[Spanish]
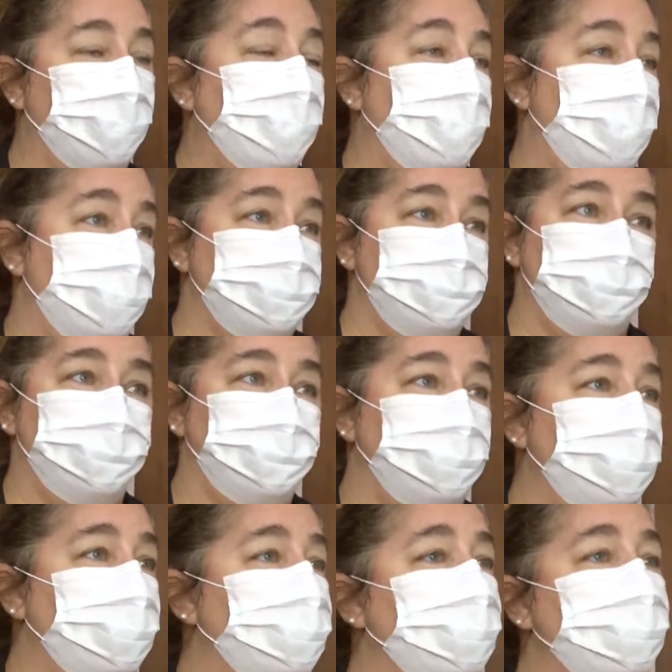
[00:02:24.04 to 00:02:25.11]
las
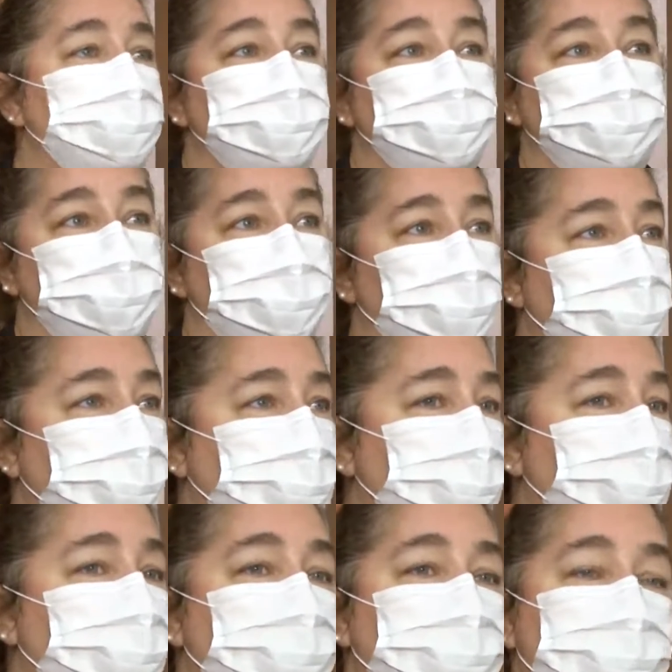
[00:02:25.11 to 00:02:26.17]
cirugías, un
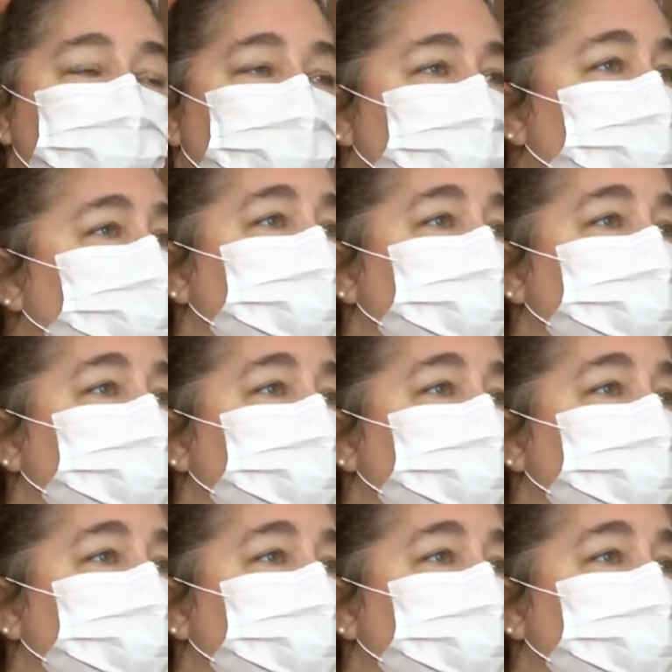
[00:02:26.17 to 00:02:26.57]
traumatismo, un